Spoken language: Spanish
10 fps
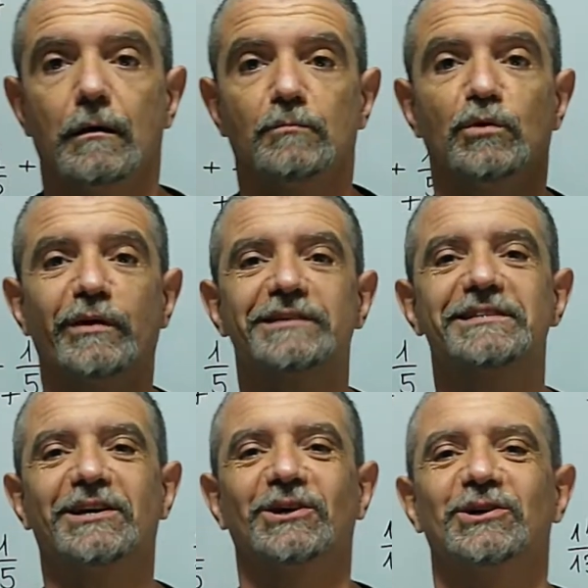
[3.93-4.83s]
Muy buenas
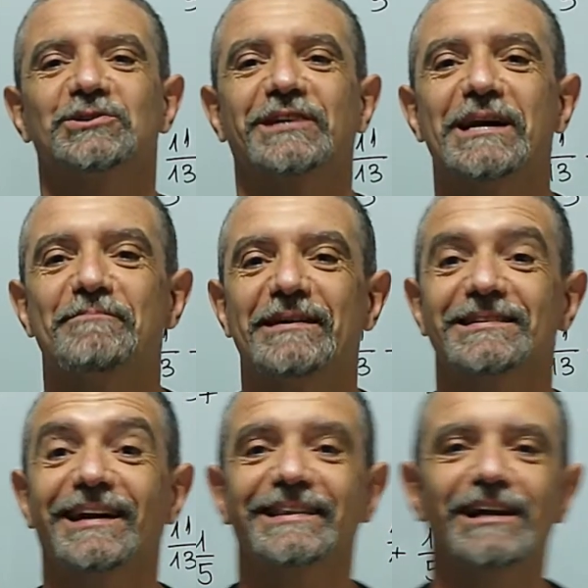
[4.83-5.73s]
chicos, ¿qué
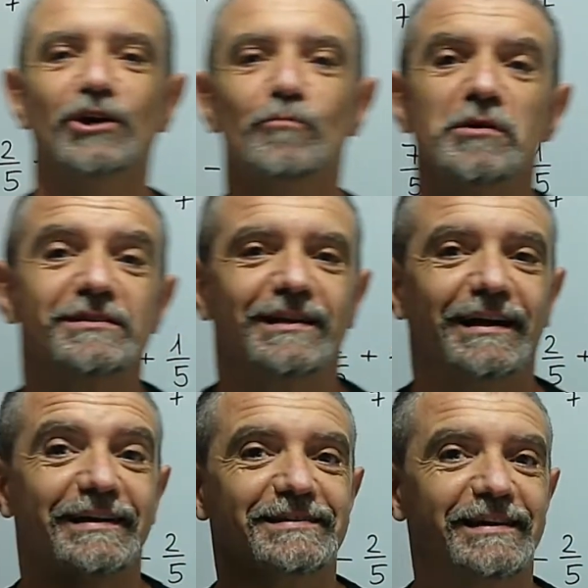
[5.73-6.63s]
pasa? ¿Qué tal? ¿Cómo
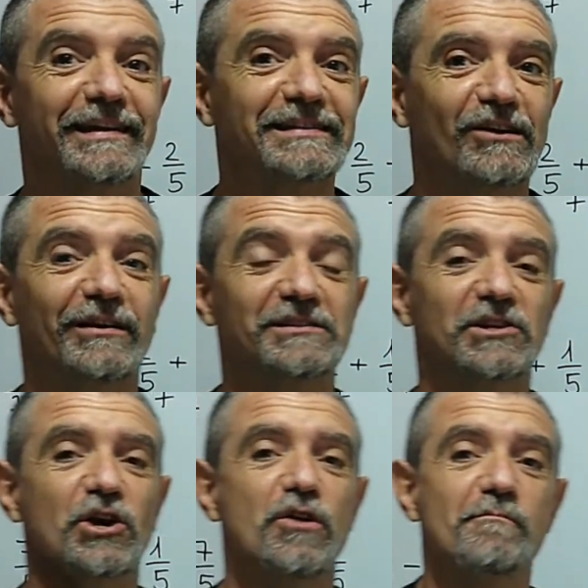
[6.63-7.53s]
estáis? En esta
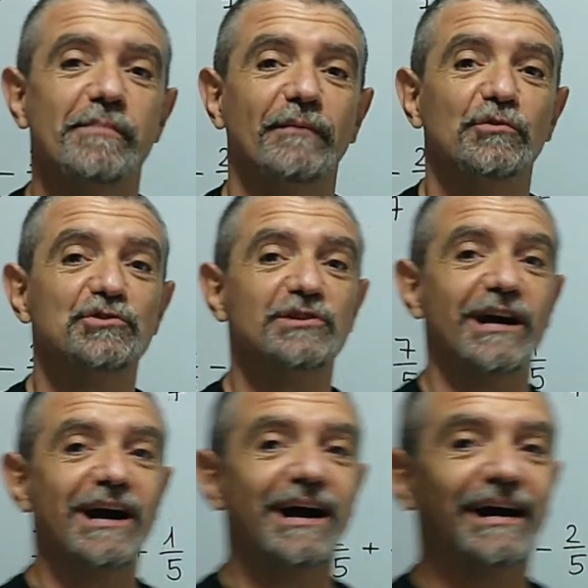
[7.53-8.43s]
ocasión vamos
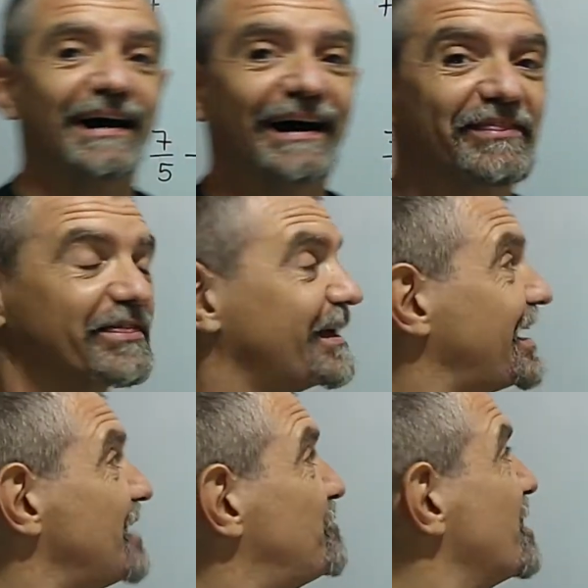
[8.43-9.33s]
a
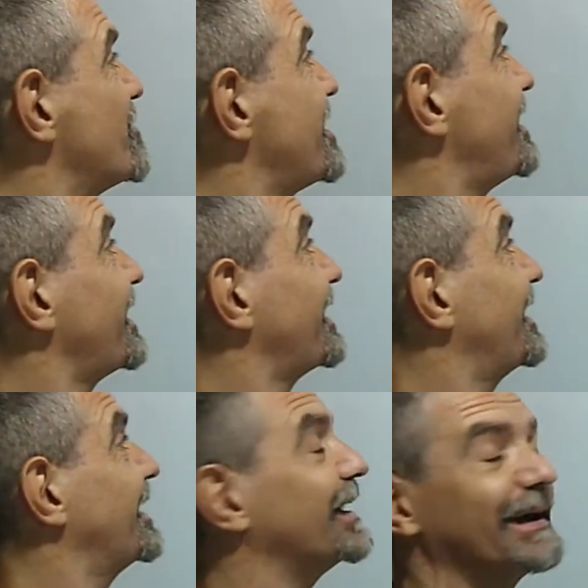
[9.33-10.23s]
hacer el primer
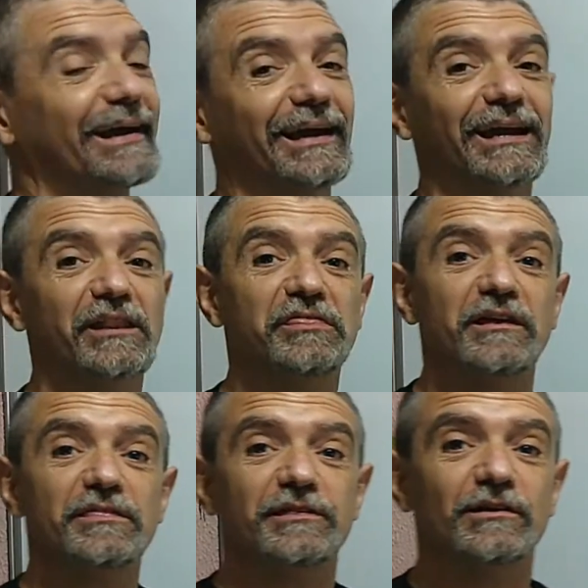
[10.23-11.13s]

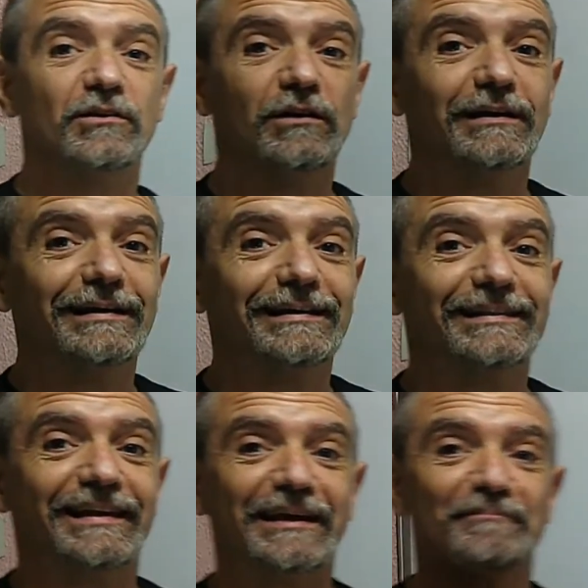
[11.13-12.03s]
ejercicio
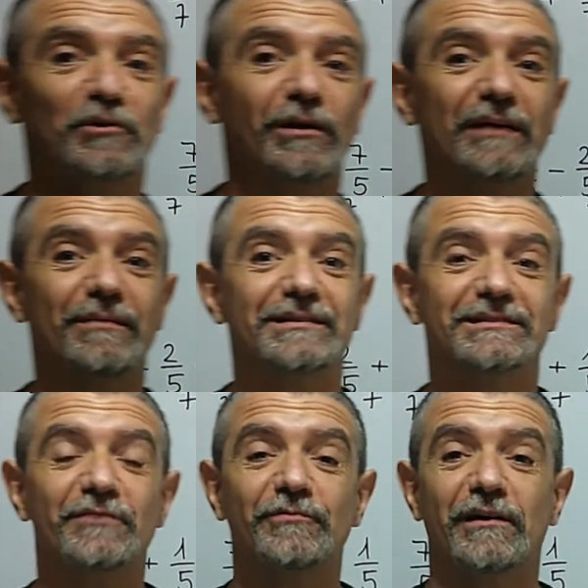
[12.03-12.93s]
de problemas
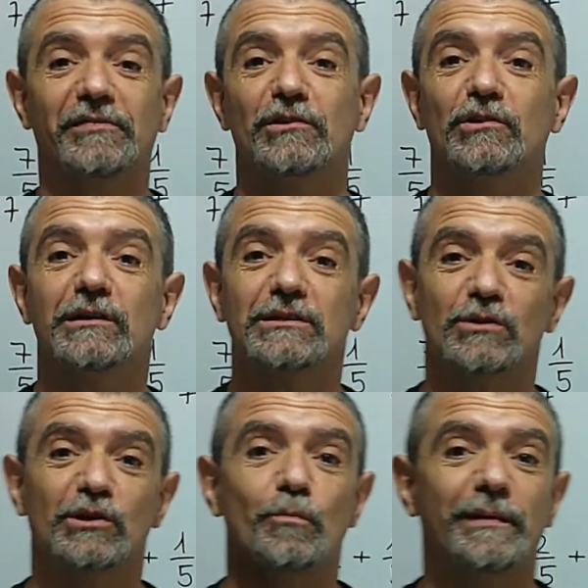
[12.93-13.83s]
de fracciones
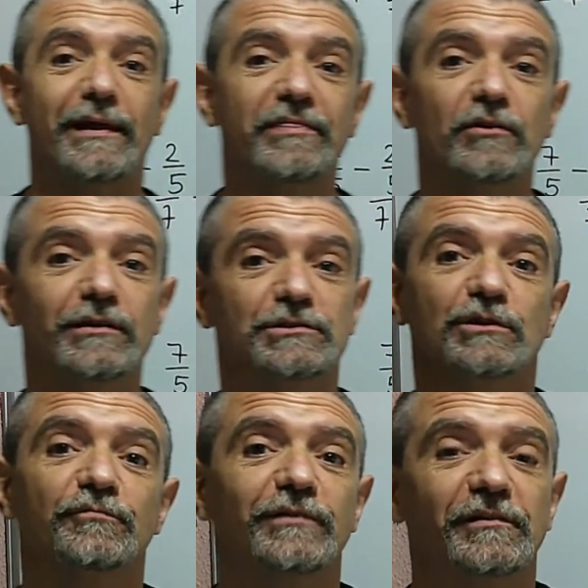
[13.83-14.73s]
o de operaciones
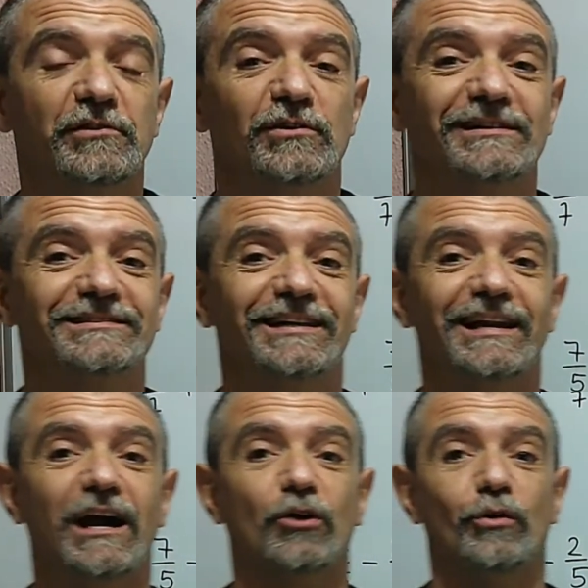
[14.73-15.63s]
con fracciones de
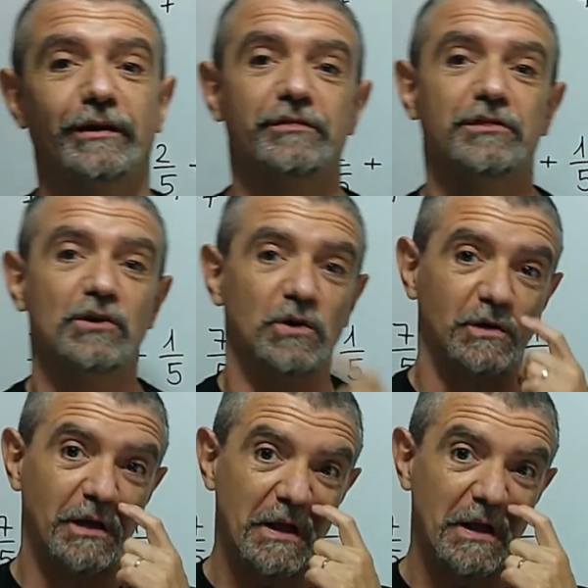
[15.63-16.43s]
la colección